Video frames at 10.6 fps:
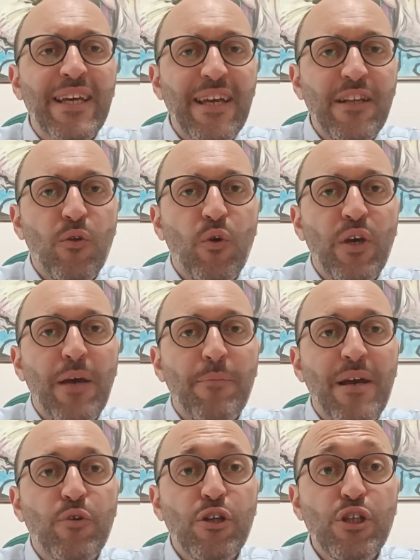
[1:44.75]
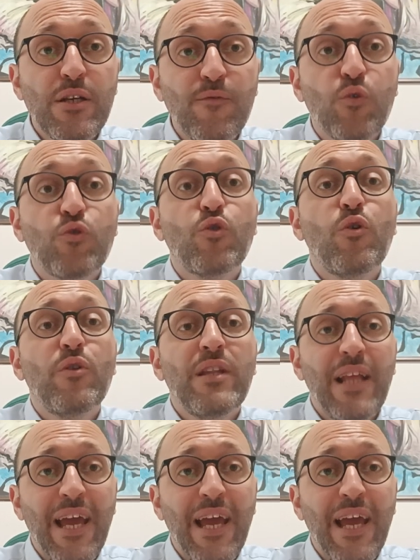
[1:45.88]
che noi abbiamo ricevuto